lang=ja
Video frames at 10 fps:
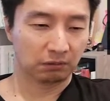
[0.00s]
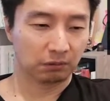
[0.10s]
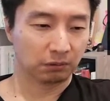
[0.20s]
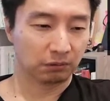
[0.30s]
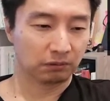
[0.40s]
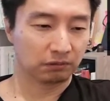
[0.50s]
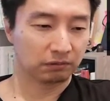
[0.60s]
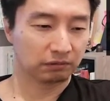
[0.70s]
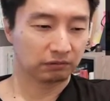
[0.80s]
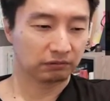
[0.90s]
この、
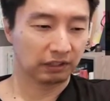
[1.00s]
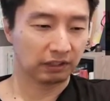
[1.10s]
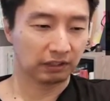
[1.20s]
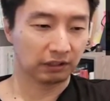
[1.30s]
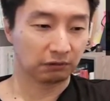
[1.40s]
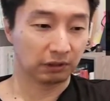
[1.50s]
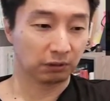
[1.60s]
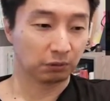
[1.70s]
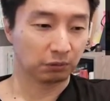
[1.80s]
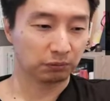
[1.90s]
何が出てくるか
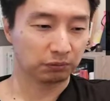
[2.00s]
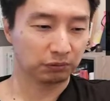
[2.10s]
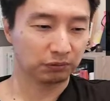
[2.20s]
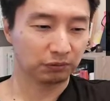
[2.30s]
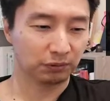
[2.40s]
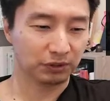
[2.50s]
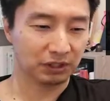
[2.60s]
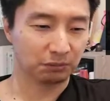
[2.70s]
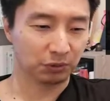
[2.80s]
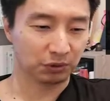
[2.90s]
というと、この、糞の
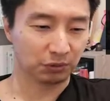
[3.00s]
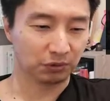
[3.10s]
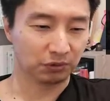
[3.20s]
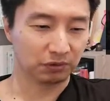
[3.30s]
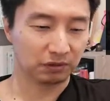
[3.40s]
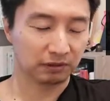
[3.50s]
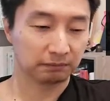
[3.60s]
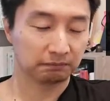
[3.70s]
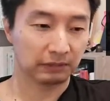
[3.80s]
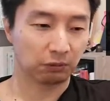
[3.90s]
一文字という
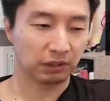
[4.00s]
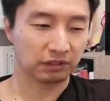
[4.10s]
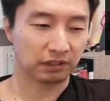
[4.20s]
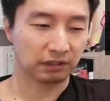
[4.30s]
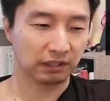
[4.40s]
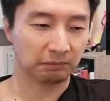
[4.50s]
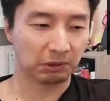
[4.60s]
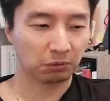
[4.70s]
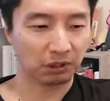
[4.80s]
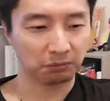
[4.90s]
なお話があって、
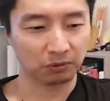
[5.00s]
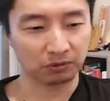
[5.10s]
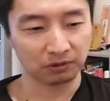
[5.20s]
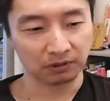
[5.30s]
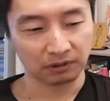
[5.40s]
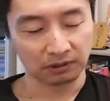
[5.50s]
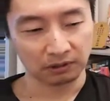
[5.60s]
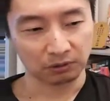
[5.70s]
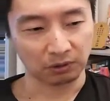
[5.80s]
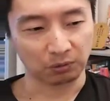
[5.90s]
まあ、これも、
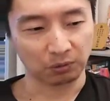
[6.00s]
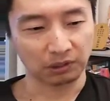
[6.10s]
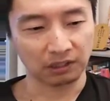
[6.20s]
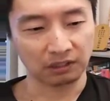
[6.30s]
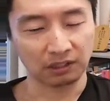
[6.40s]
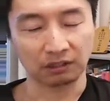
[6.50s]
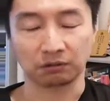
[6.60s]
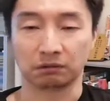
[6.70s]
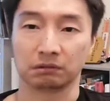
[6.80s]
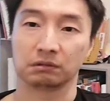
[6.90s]
ちょっとね、古典に出て
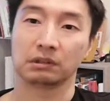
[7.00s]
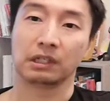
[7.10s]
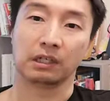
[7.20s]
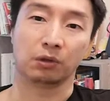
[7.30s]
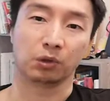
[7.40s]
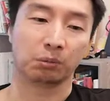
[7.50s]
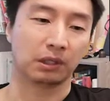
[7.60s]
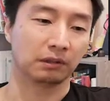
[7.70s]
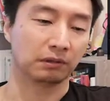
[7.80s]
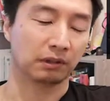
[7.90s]
くる、え言葉
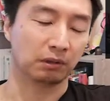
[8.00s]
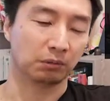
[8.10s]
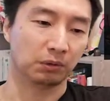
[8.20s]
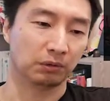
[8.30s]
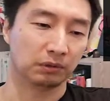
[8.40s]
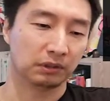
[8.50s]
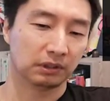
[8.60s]
なんですけども、